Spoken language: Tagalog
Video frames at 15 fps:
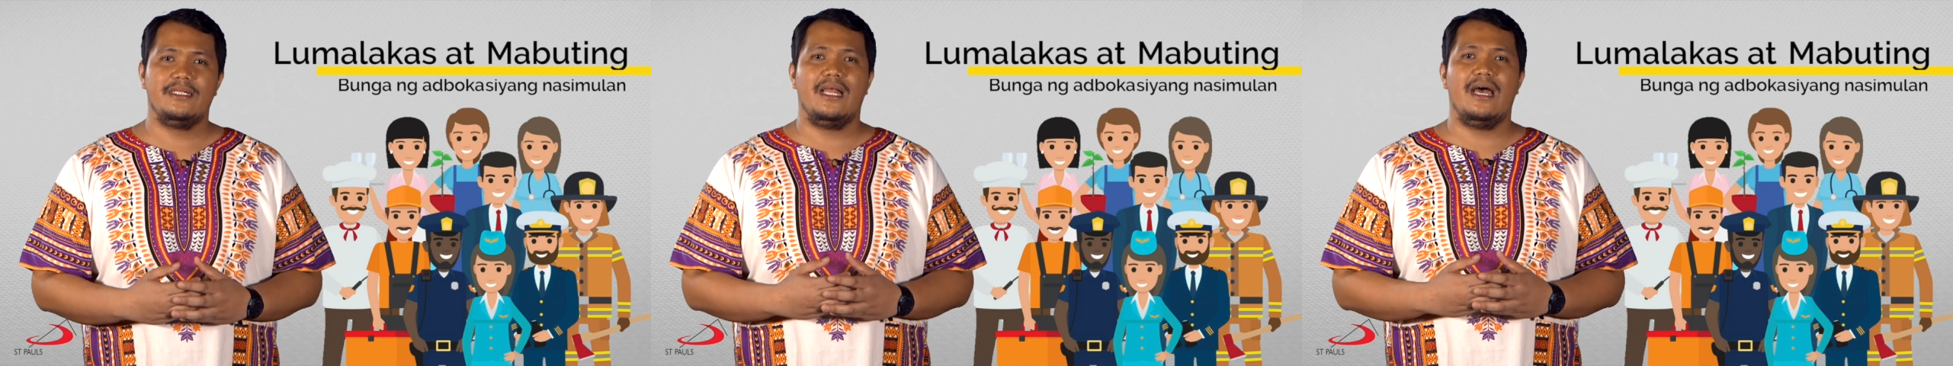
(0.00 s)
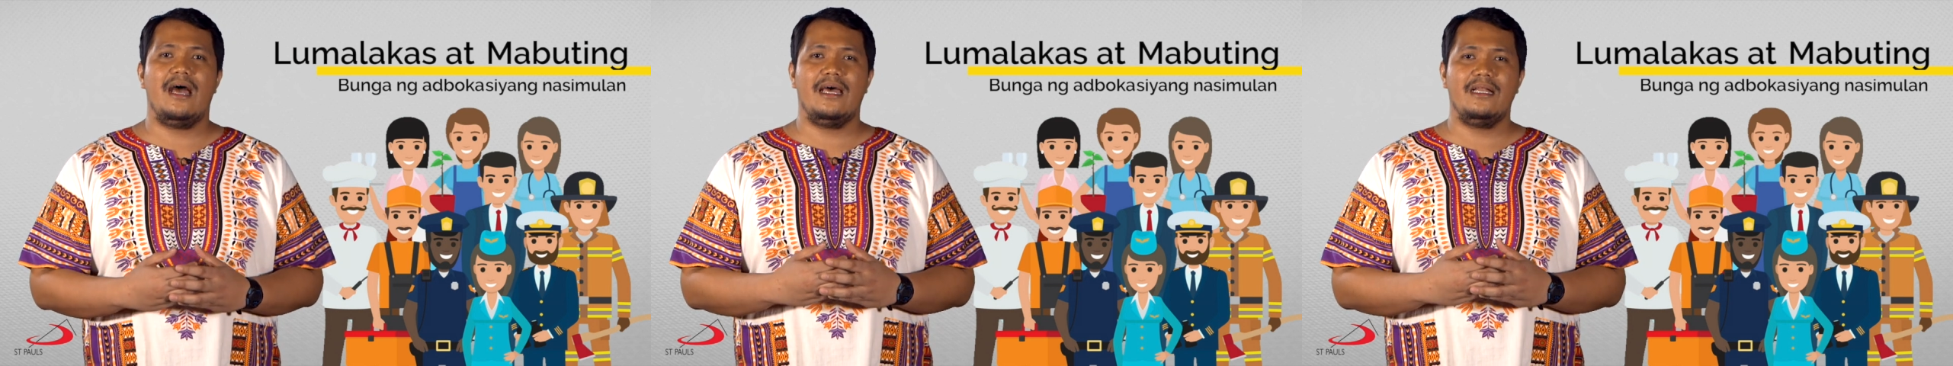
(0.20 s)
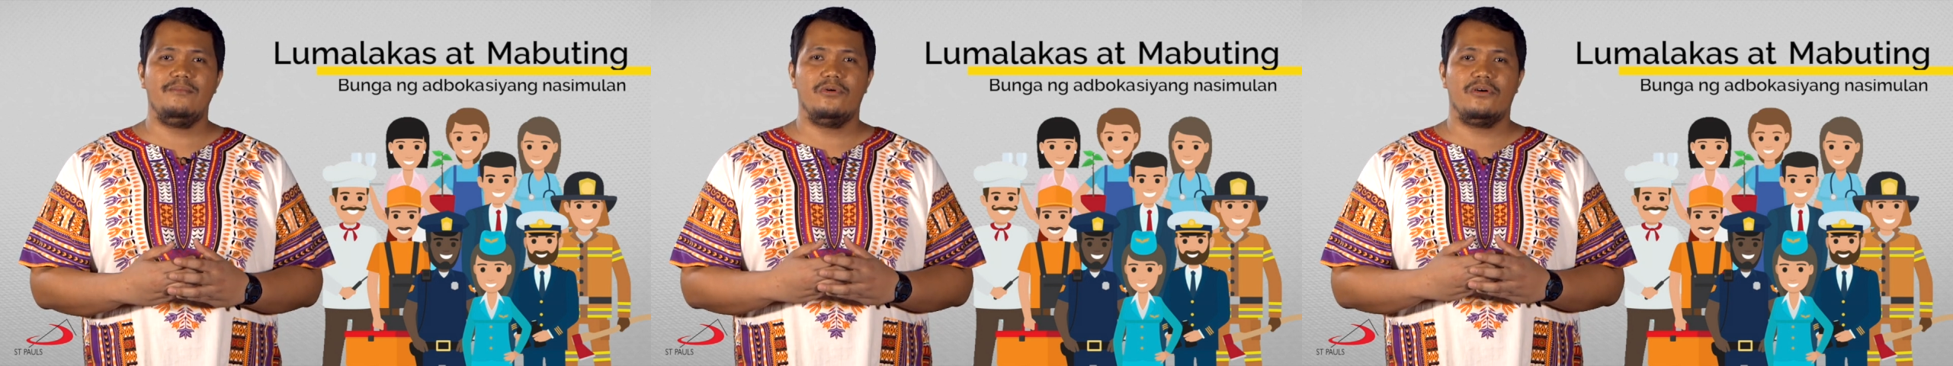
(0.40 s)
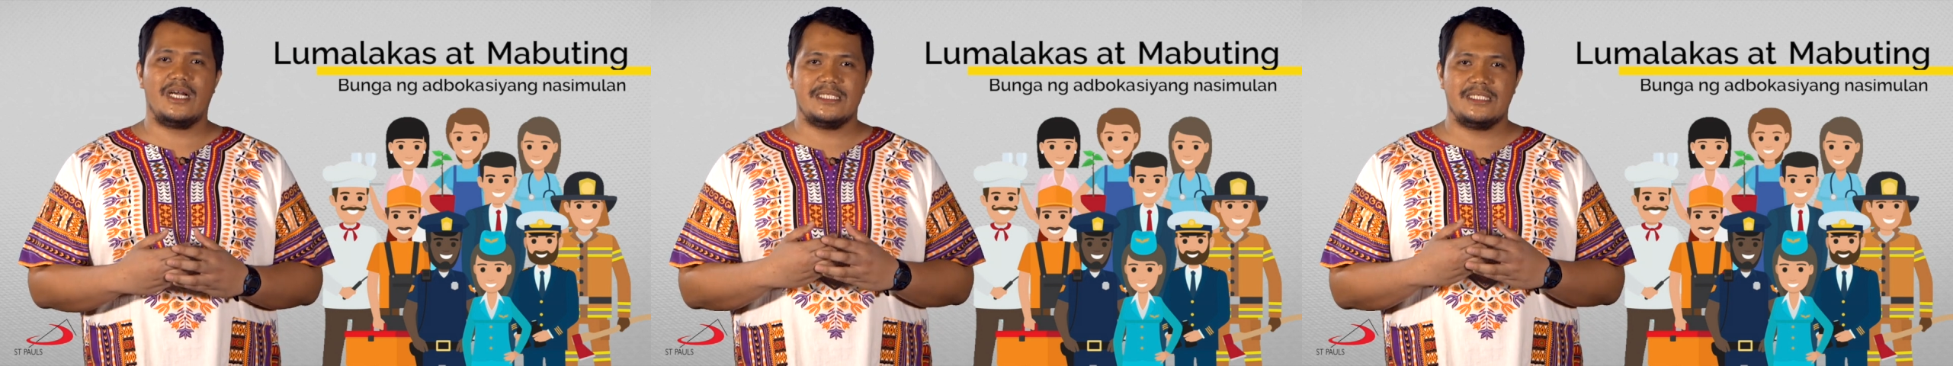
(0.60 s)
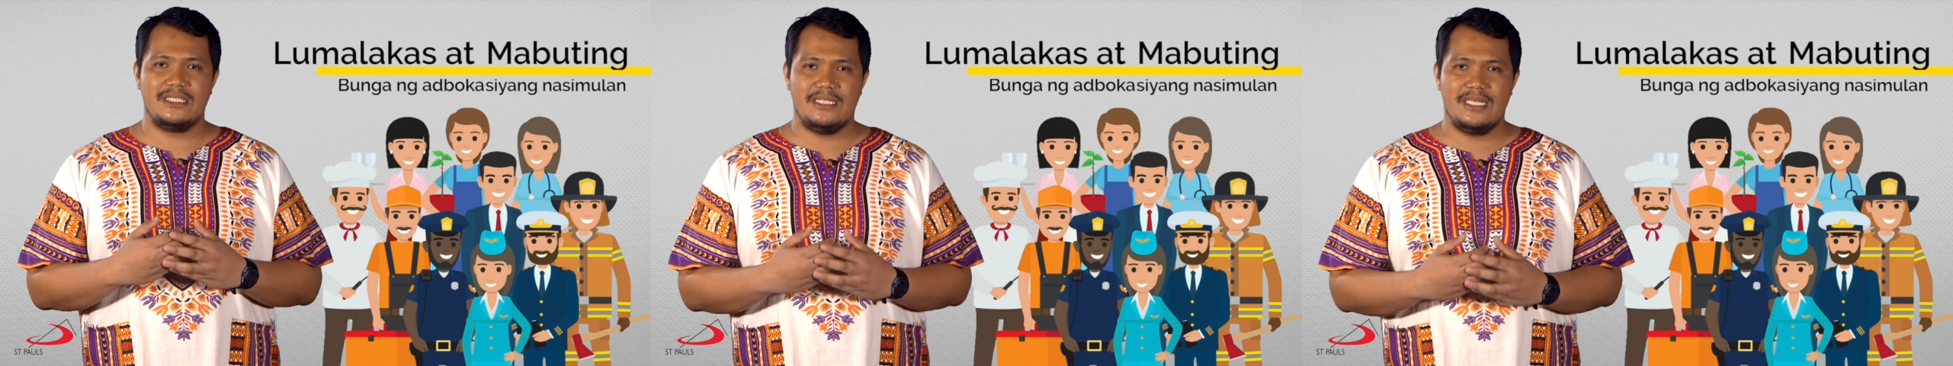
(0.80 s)
na
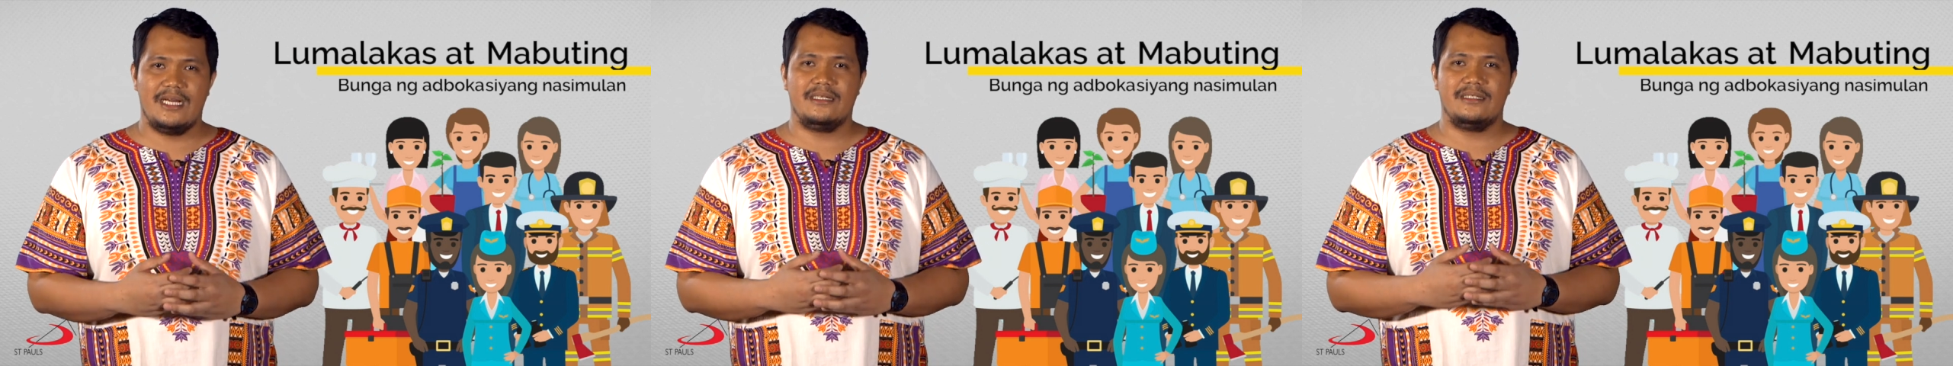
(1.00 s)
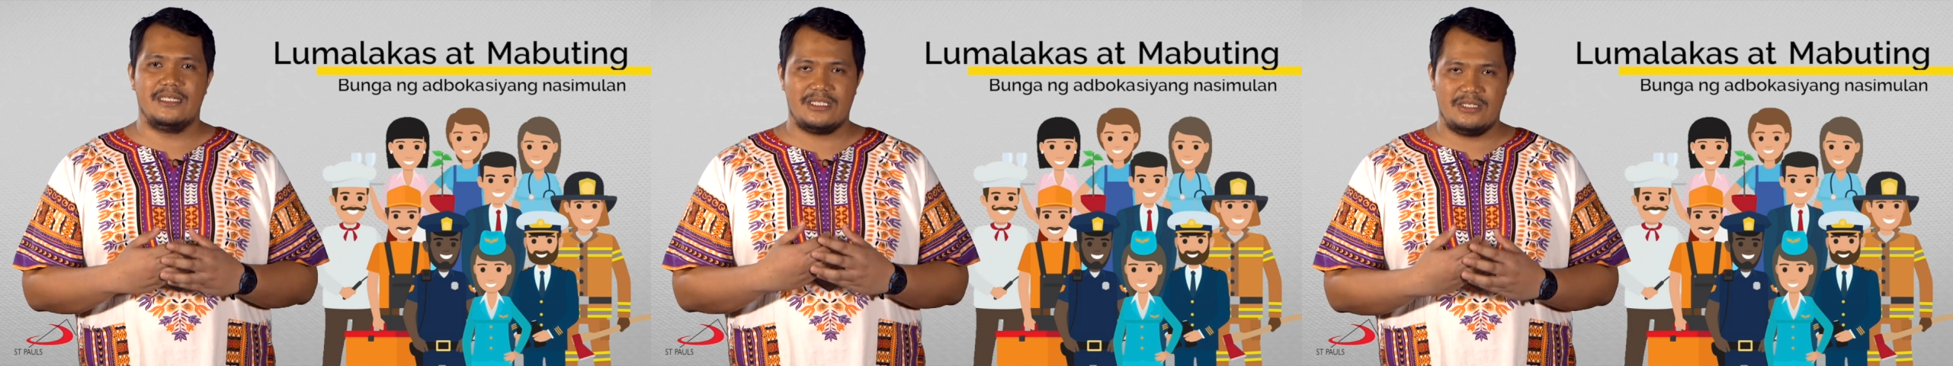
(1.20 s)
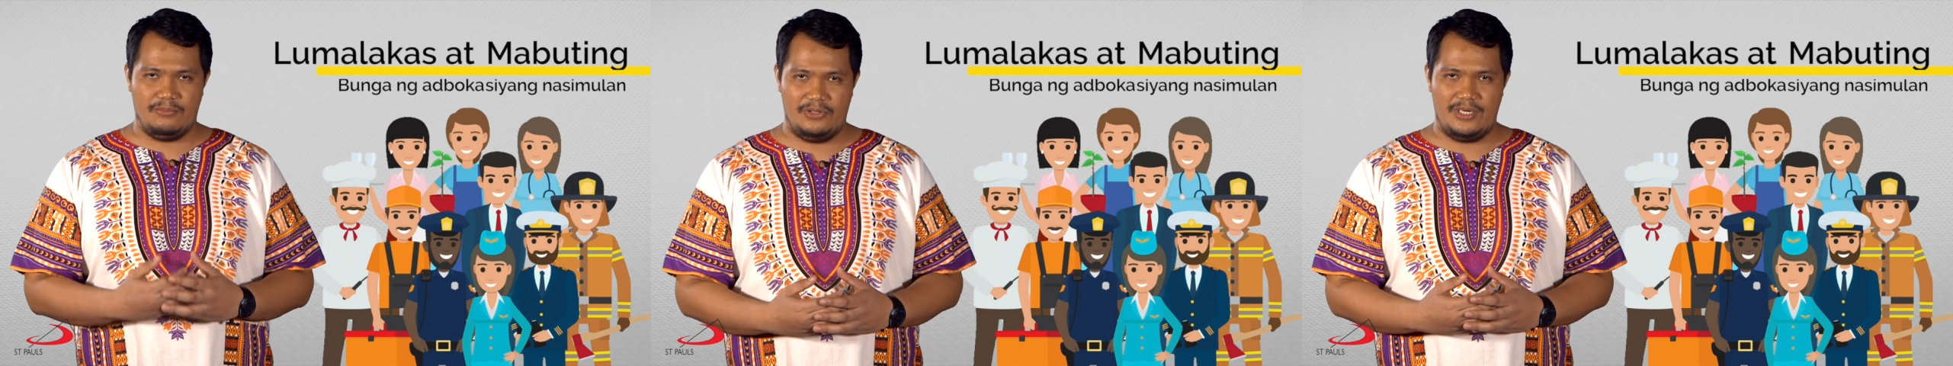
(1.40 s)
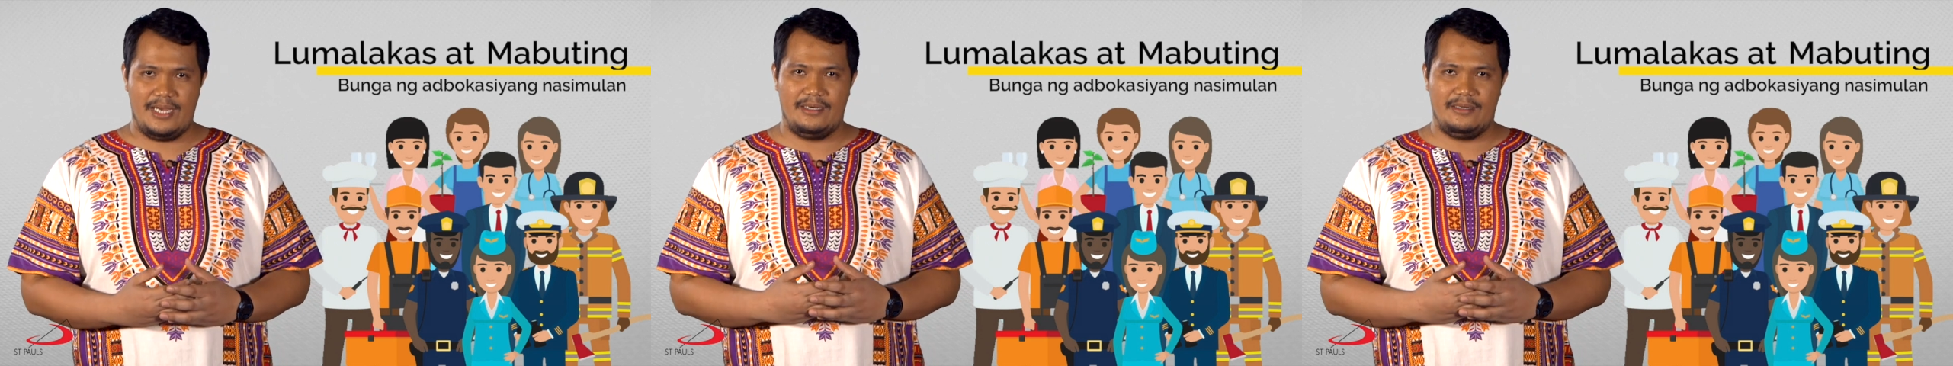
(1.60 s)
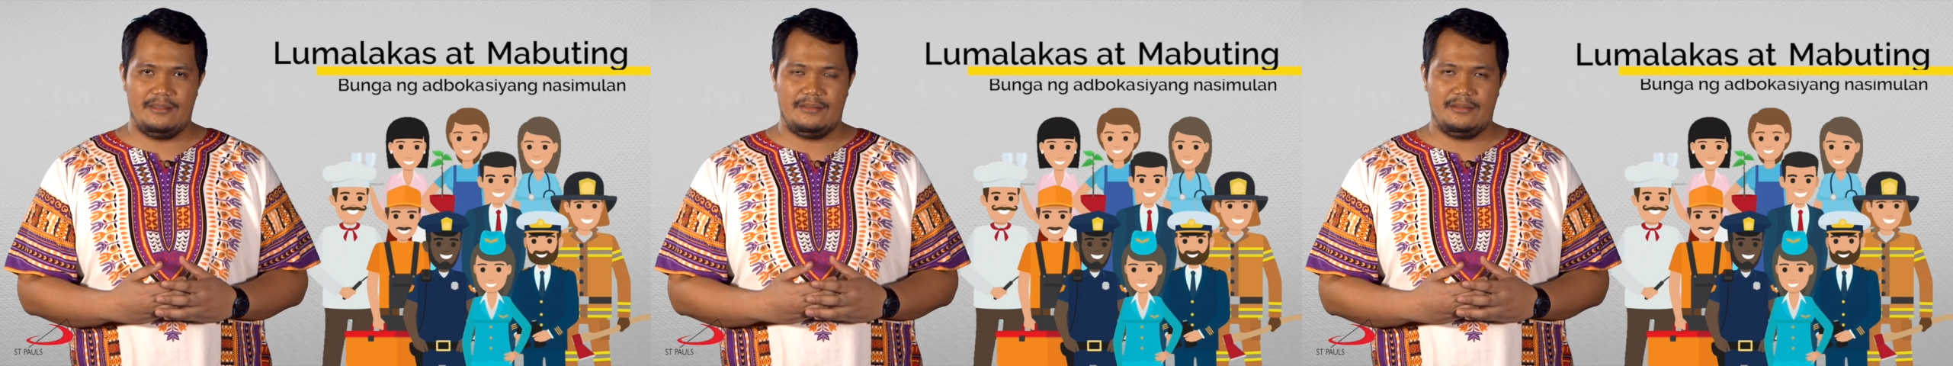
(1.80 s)
advokasiyang nasimulan.